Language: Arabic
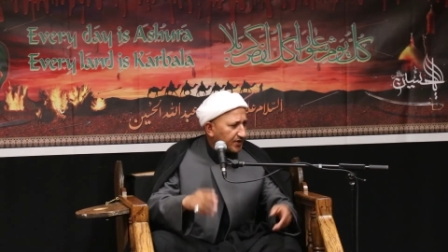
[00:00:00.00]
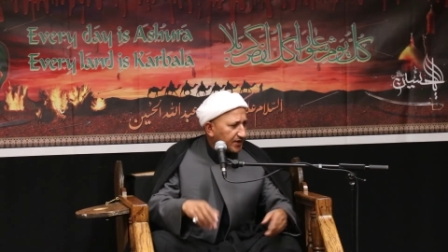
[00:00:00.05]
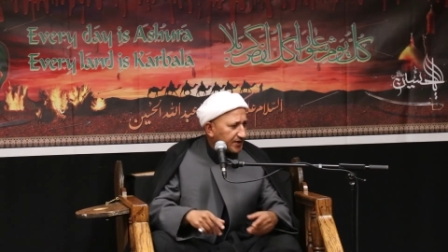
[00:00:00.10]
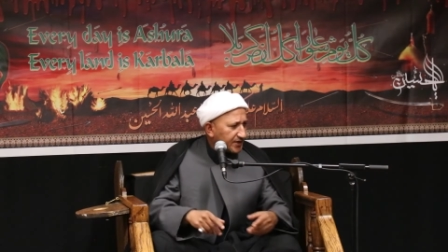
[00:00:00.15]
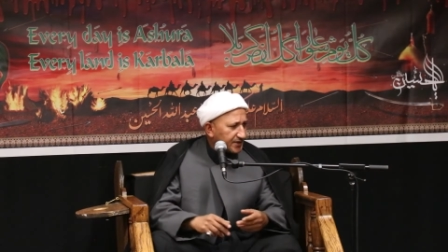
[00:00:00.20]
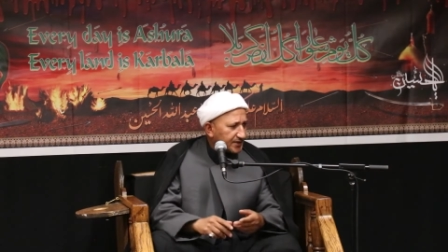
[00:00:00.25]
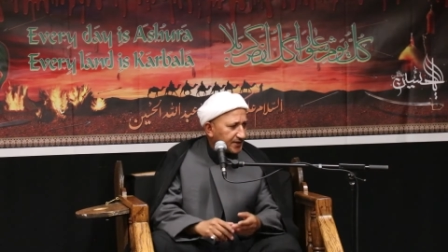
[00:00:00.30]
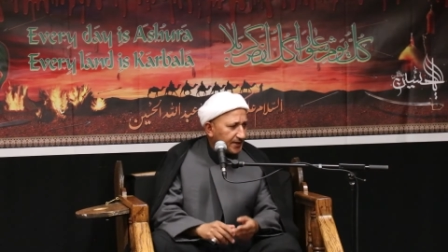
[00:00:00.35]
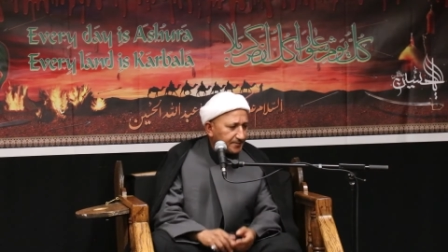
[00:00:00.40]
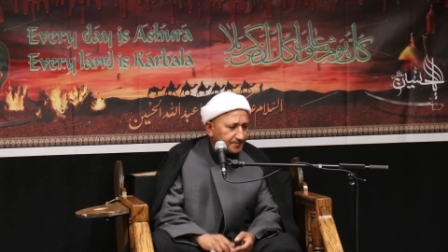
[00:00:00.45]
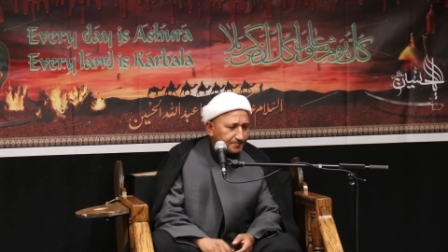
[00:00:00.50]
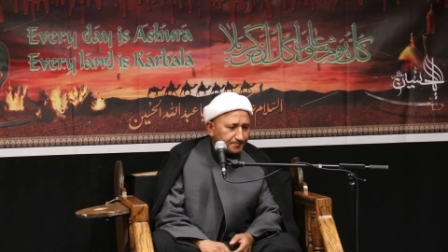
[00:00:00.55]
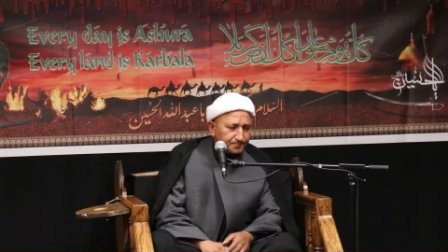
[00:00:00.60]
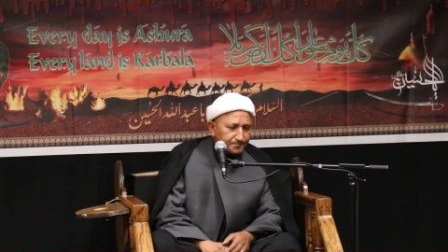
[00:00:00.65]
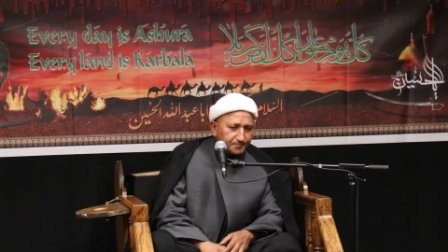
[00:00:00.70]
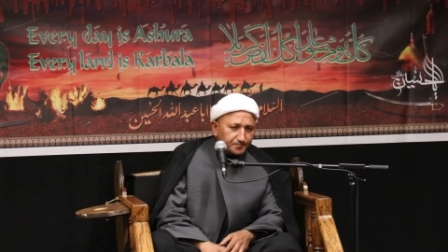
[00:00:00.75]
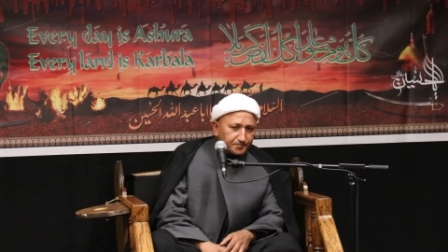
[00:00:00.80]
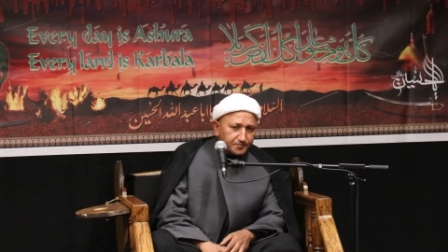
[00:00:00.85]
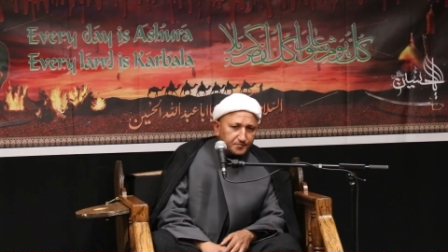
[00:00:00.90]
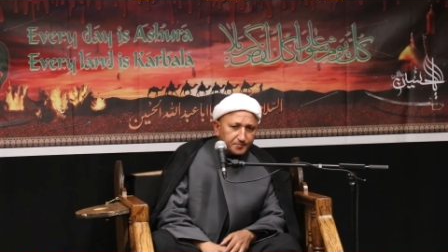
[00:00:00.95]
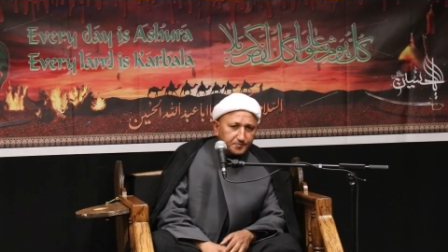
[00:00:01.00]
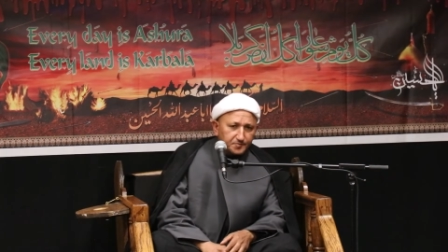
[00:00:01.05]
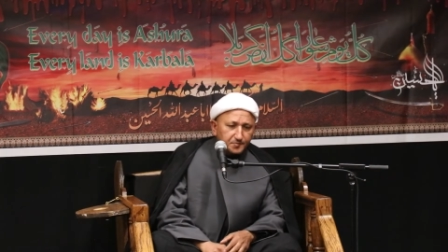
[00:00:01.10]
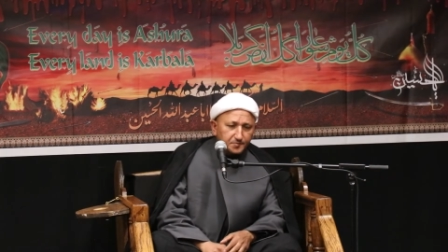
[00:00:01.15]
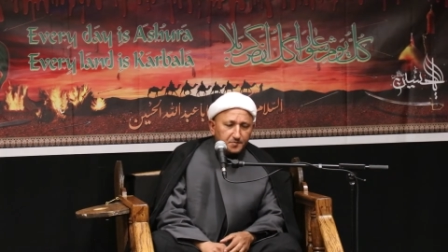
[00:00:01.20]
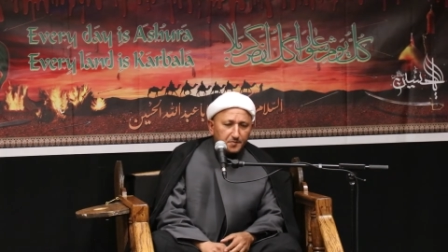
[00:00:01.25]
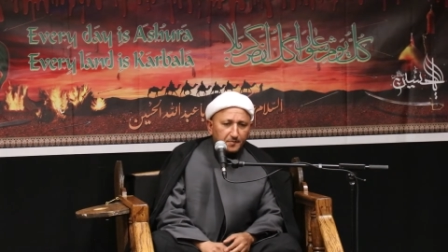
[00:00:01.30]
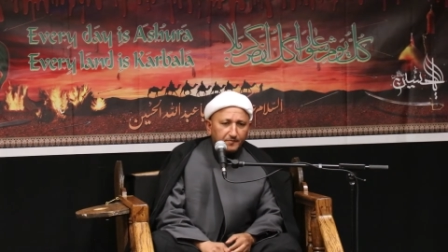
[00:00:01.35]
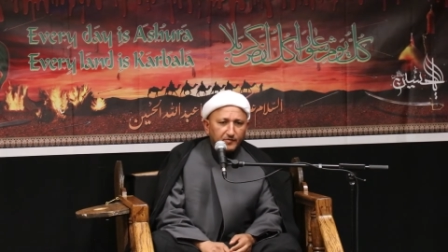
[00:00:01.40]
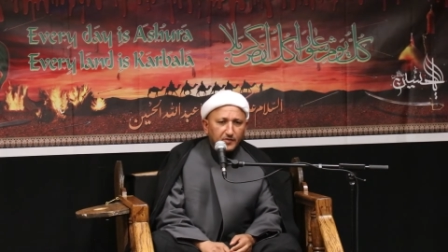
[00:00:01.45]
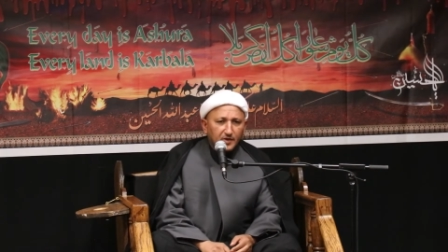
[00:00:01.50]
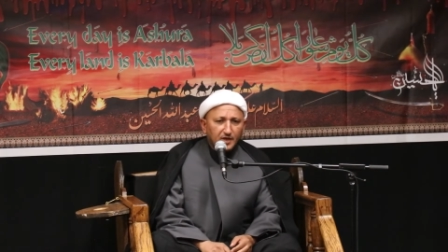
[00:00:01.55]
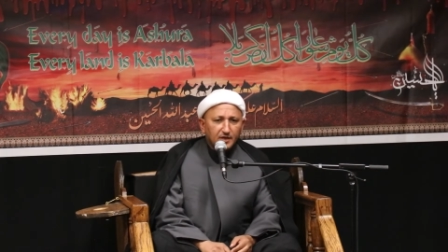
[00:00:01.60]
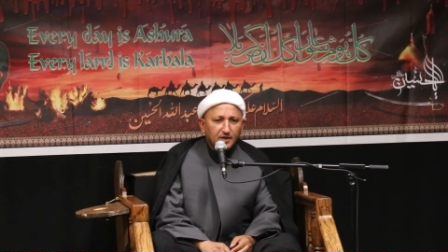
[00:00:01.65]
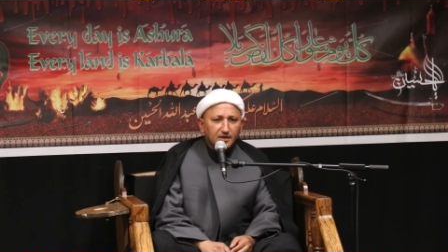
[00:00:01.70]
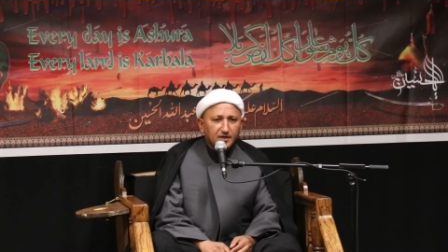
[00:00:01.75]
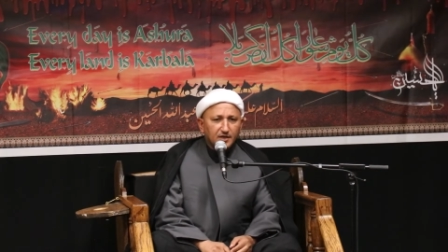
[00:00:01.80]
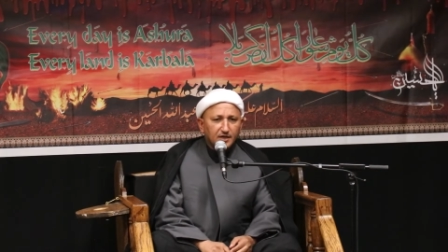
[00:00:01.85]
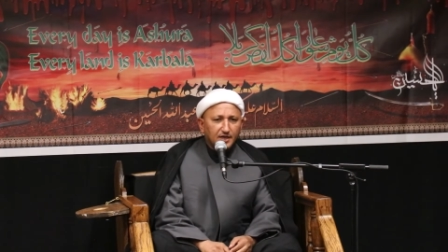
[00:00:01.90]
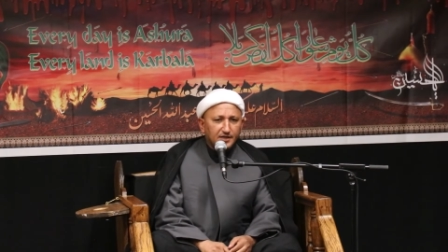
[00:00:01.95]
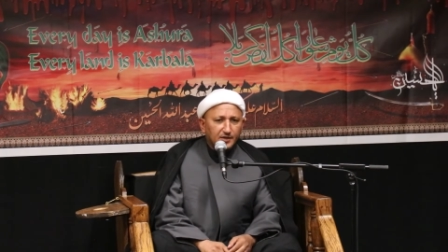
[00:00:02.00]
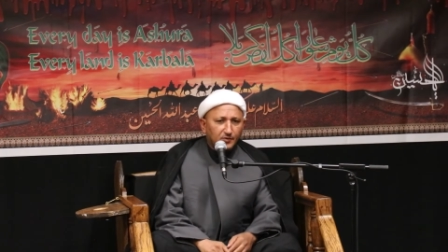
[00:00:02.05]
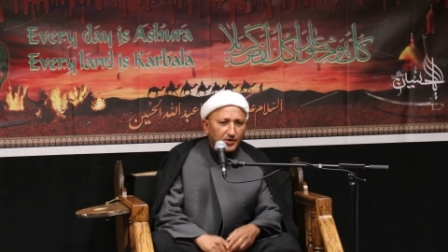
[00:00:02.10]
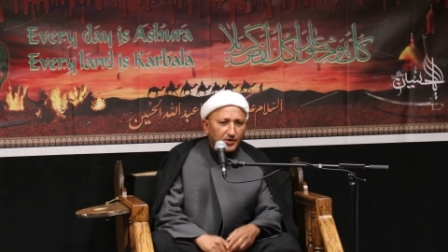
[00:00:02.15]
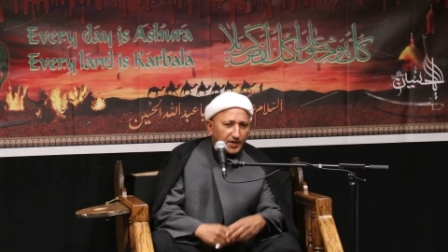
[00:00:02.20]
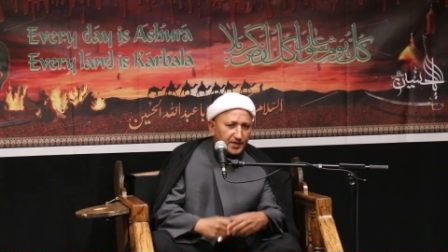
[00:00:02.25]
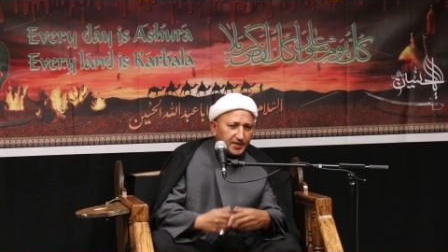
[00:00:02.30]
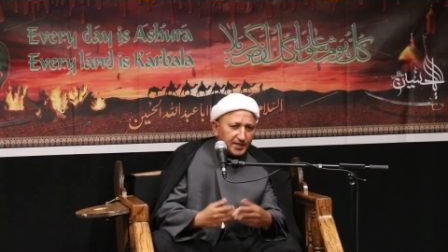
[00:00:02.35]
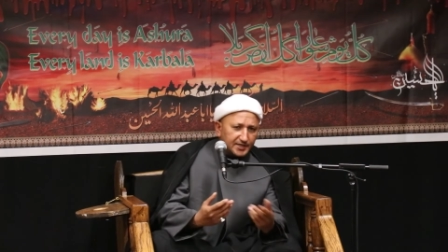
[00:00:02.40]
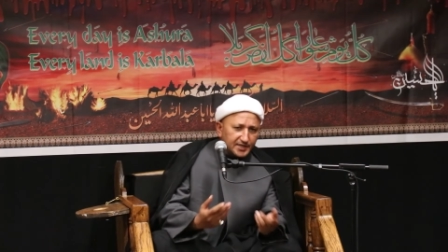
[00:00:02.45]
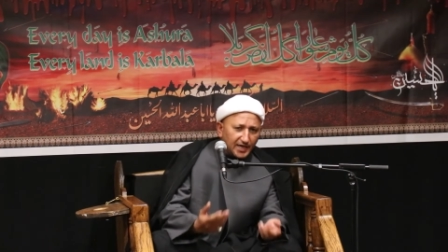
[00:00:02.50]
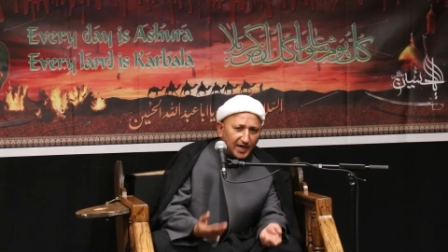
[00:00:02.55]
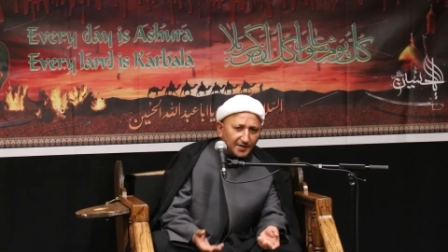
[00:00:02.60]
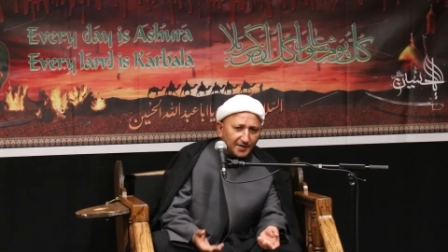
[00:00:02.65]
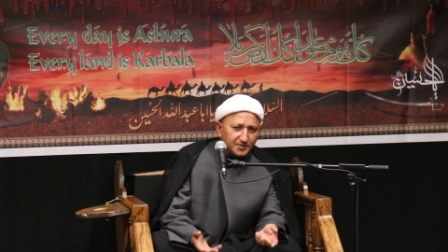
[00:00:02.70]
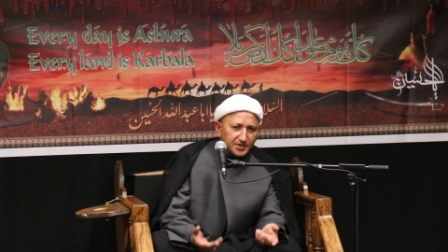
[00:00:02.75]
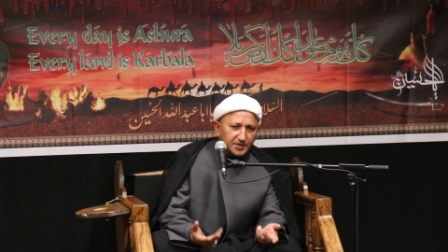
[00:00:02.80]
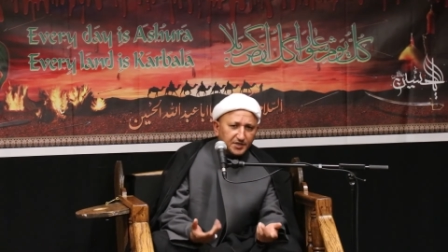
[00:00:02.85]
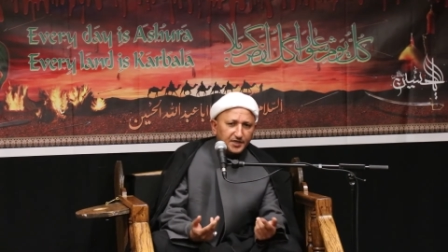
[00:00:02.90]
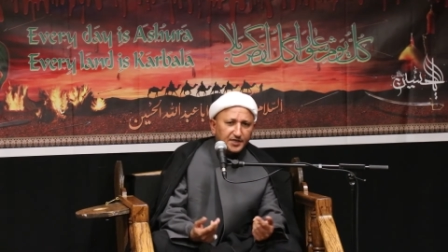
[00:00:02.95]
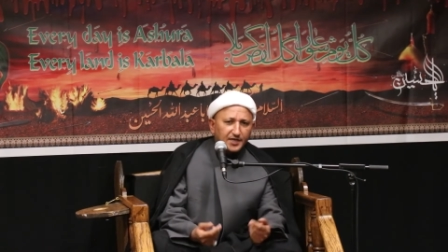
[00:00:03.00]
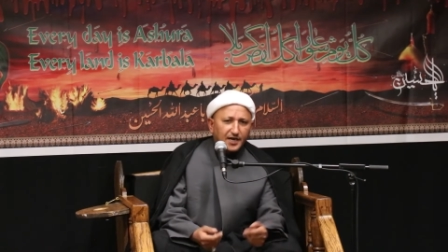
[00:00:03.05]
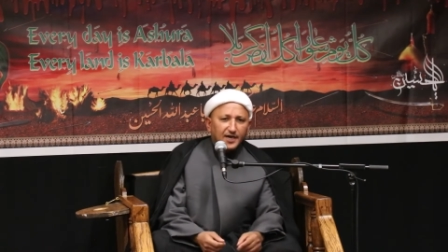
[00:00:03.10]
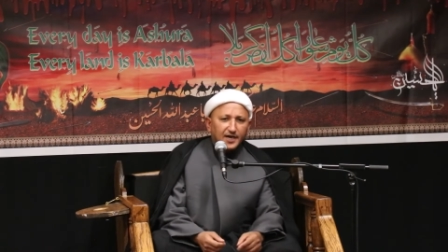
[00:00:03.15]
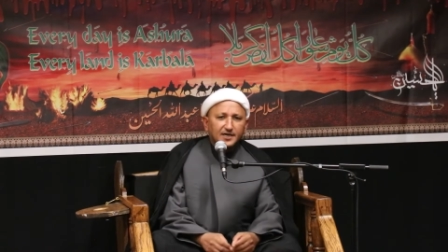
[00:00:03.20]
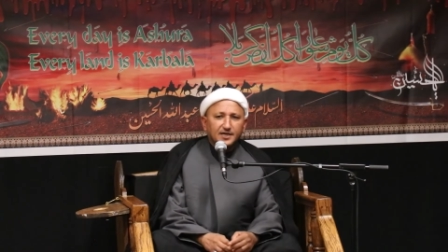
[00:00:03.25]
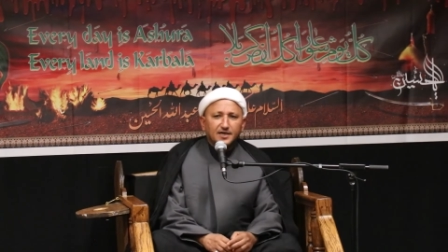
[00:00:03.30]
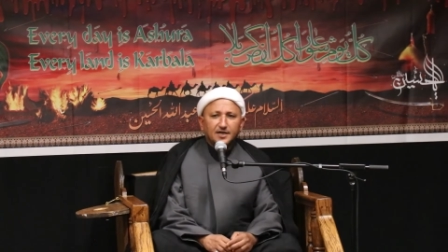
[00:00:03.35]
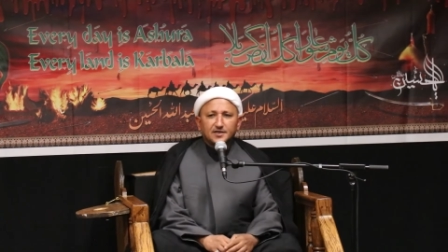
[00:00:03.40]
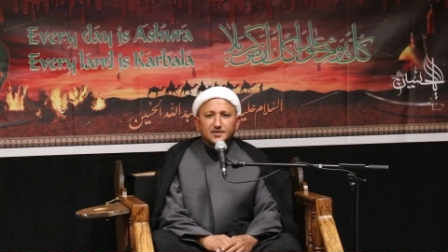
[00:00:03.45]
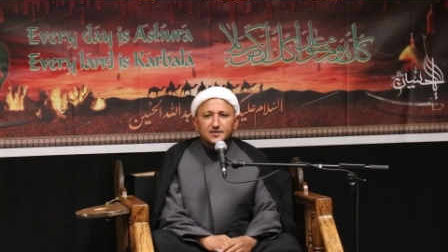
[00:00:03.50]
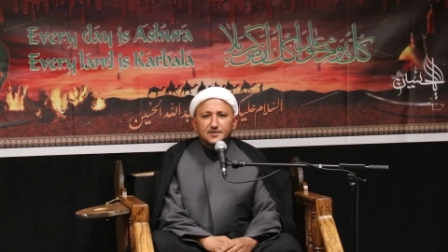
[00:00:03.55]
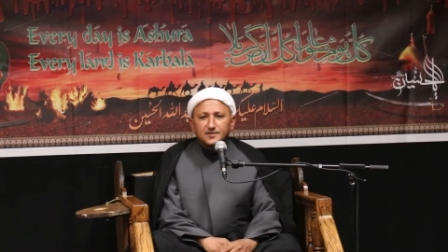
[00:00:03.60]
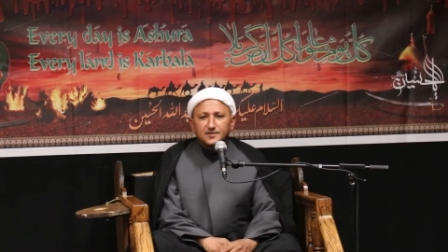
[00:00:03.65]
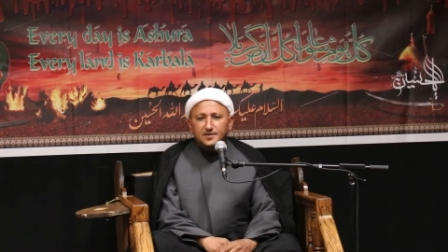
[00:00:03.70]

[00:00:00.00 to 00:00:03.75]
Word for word: فقهية خلنا أوضح لك إياها بشكل آخر